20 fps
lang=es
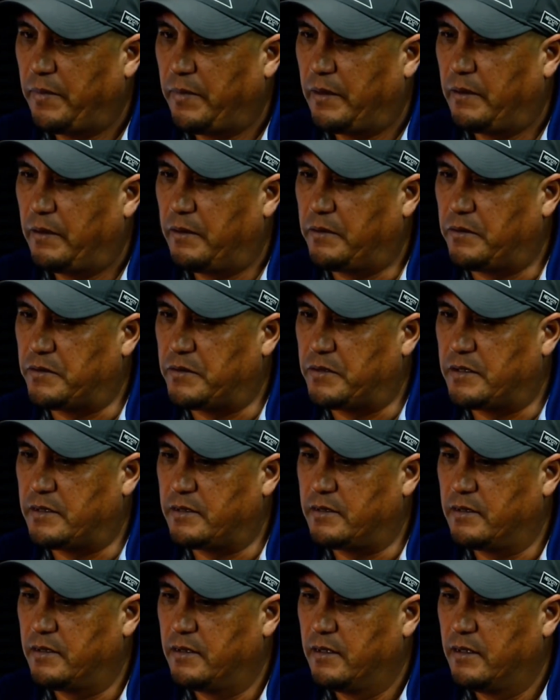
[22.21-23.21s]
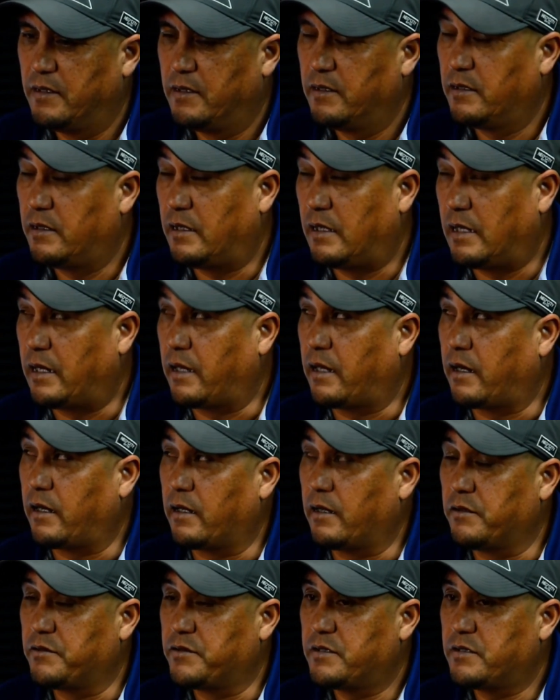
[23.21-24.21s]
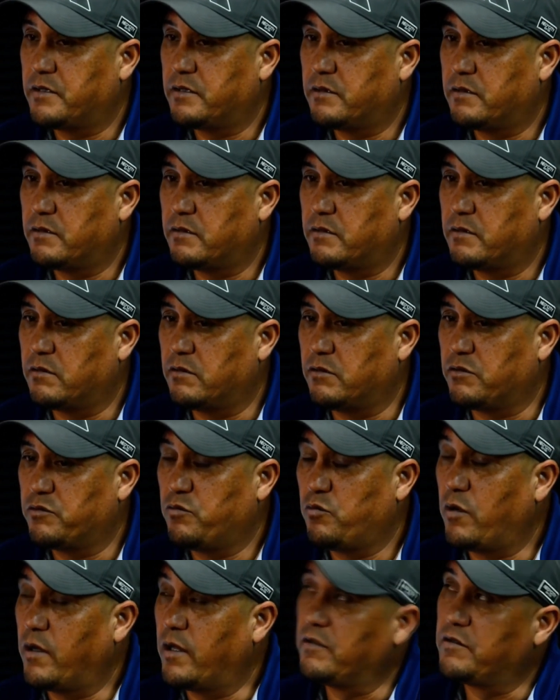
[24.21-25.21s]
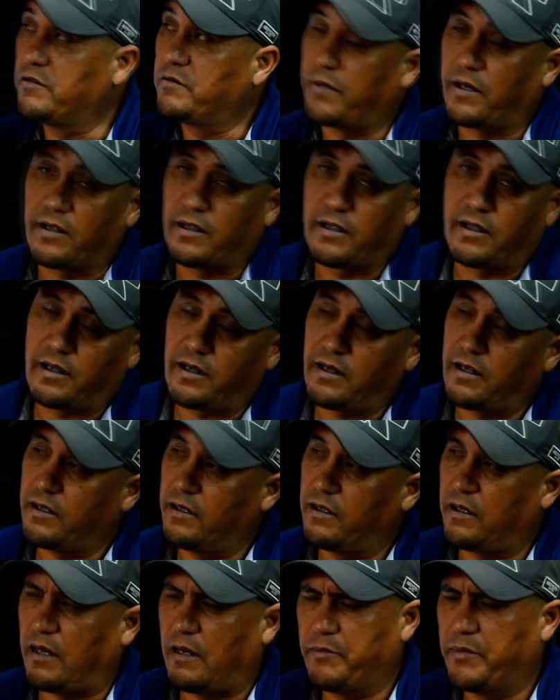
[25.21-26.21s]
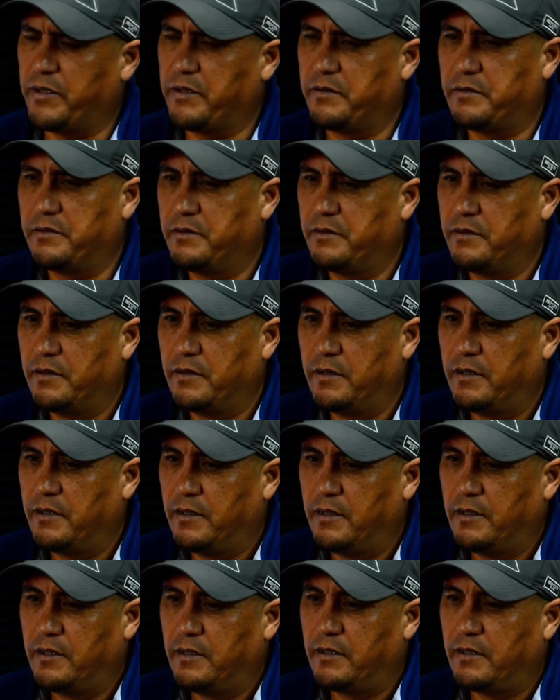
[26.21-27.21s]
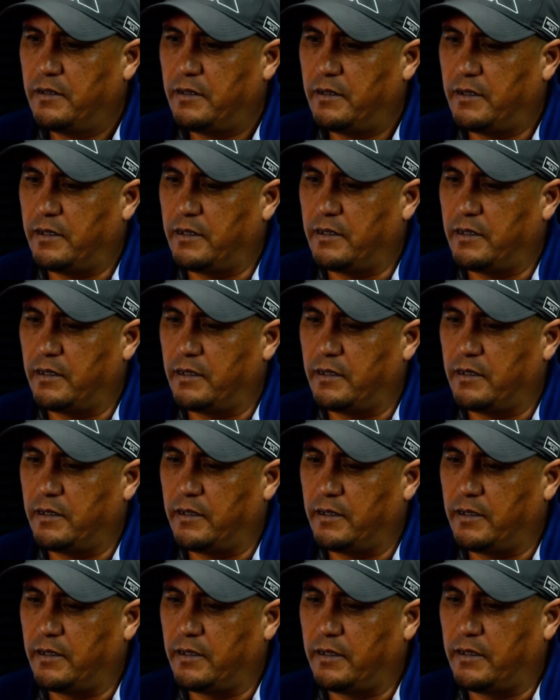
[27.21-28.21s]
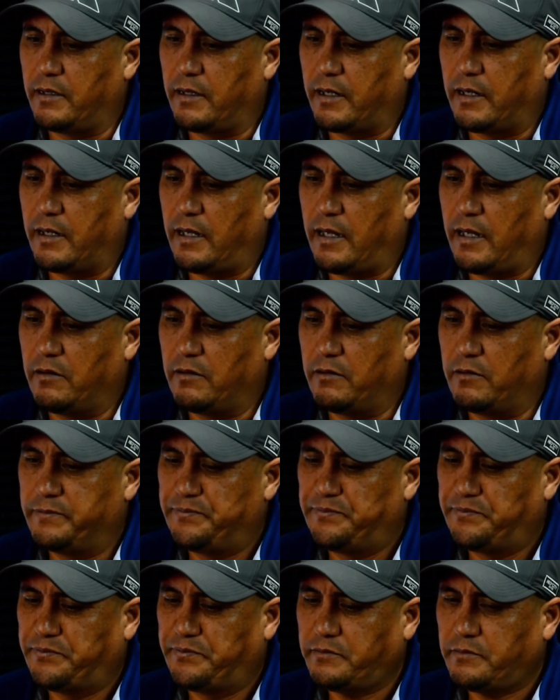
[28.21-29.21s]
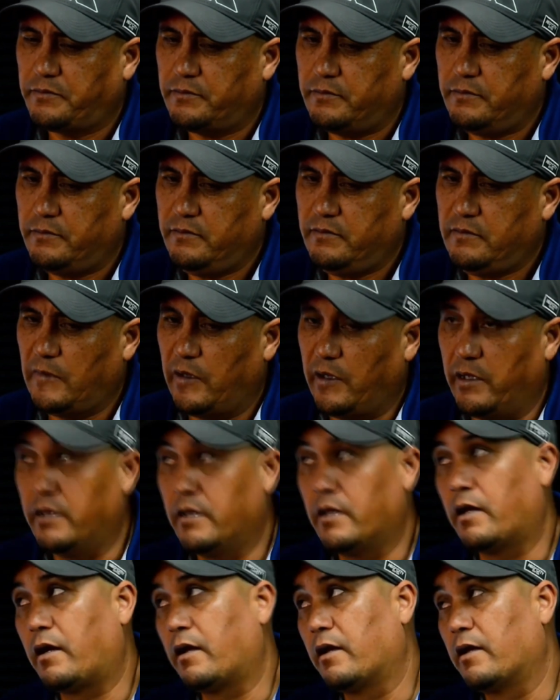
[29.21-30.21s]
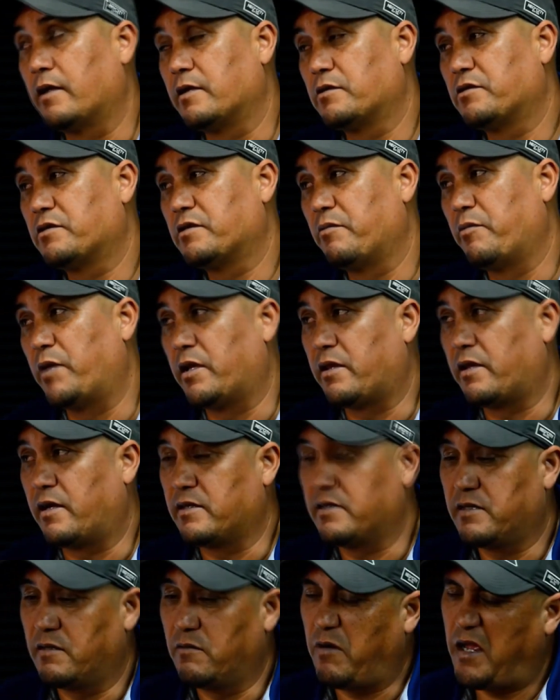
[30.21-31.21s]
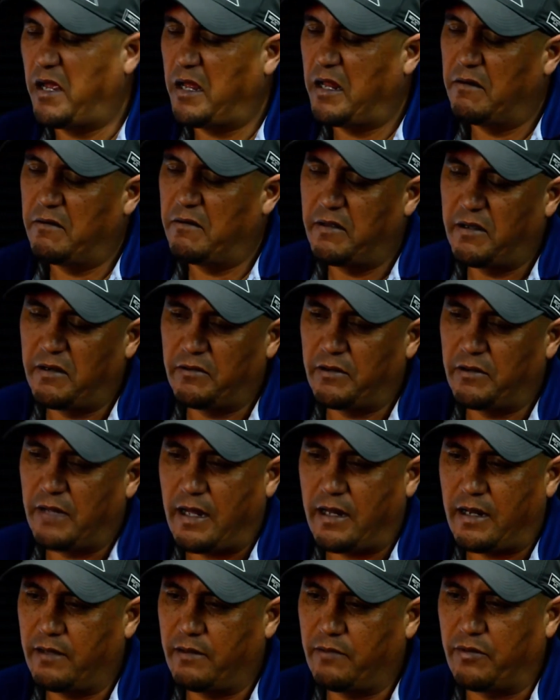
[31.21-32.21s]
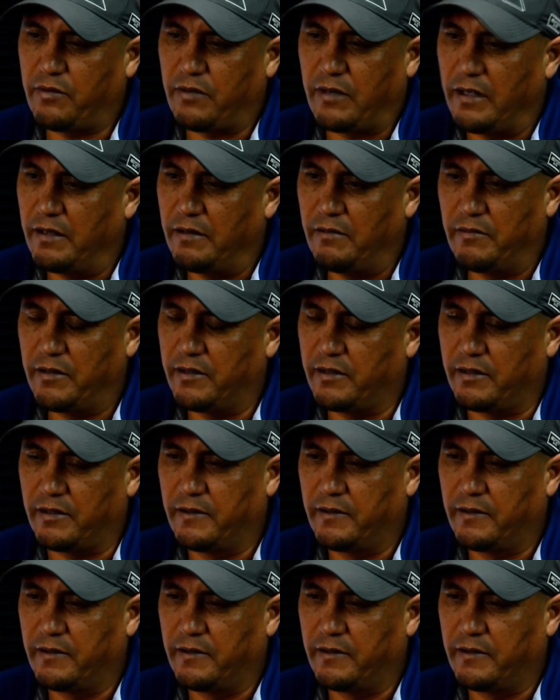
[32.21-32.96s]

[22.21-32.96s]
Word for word: Entonces agarré dos, vuelos para llegar aquí rápido de aquel lado y de regreso se me atrasa el vuelo, llego tarde, por ahí me...